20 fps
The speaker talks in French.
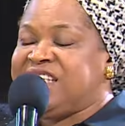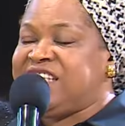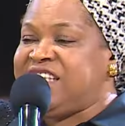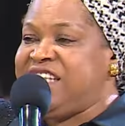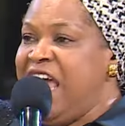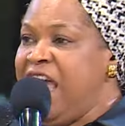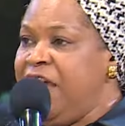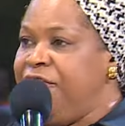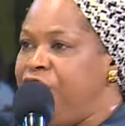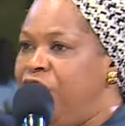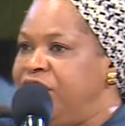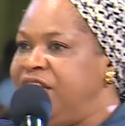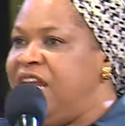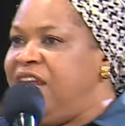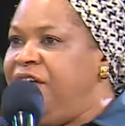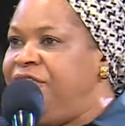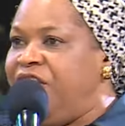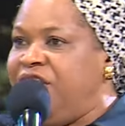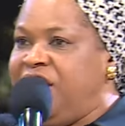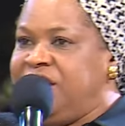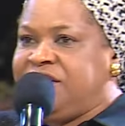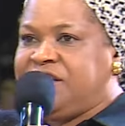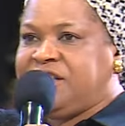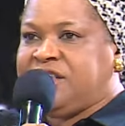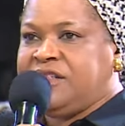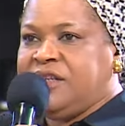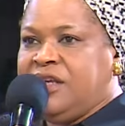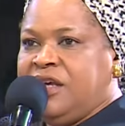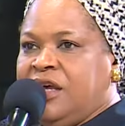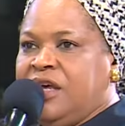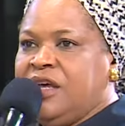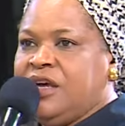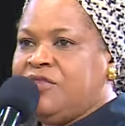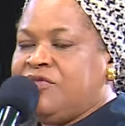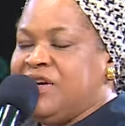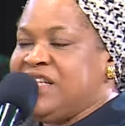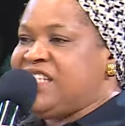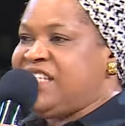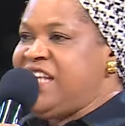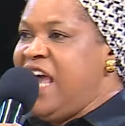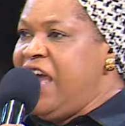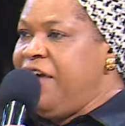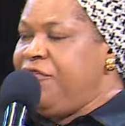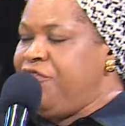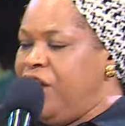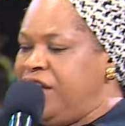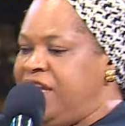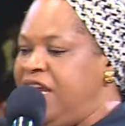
Recevez votre délivrance. Recevez